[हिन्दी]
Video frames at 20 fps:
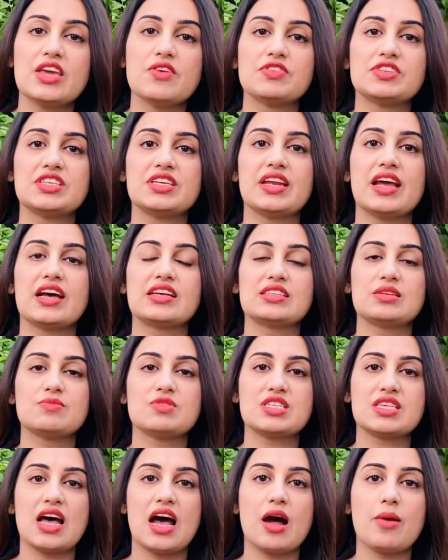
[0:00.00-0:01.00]
थी वजीर आजम
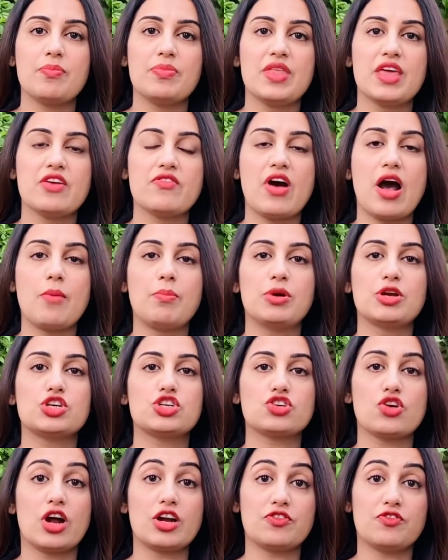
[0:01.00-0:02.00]
साहब ने वहां पर
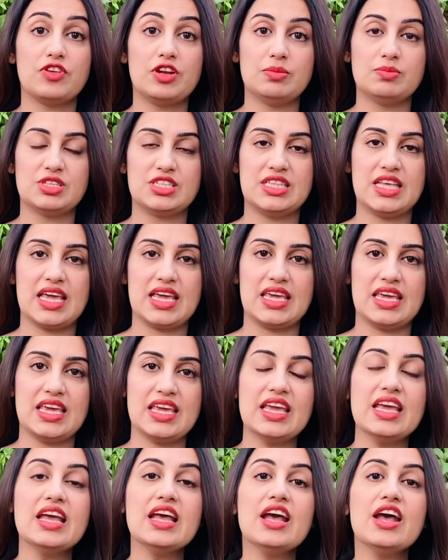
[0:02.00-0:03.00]
शॉर्ट फिल्म देखी